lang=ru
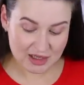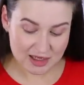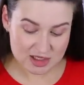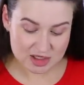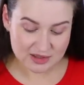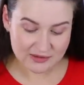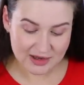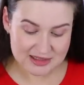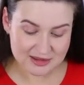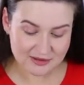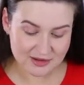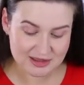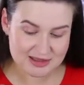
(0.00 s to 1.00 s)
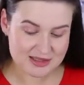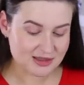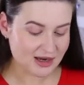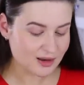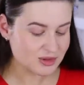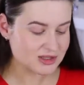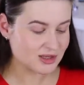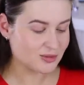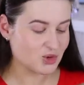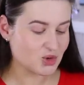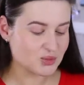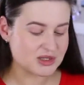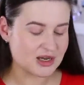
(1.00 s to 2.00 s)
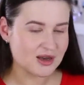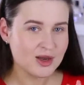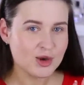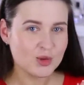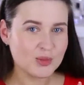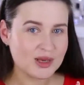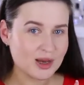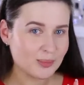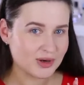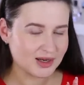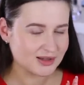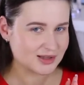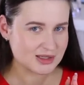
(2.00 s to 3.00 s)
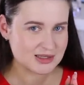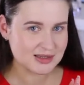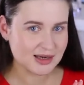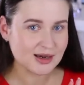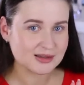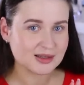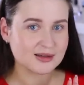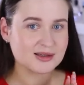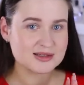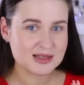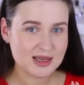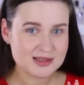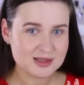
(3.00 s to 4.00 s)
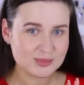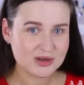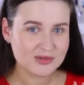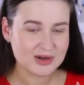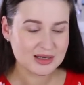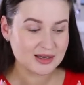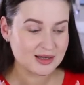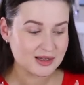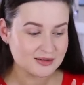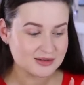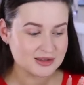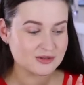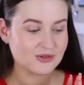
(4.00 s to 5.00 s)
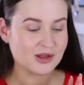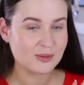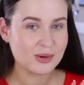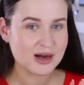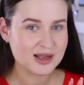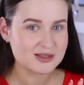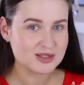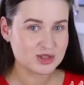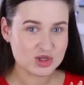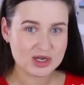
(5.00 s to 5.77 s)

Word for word: дальше. Давайте, наверное, тенями займемся. У меня палетка теней от Анастазии Беверли Хиллз в коллаборации с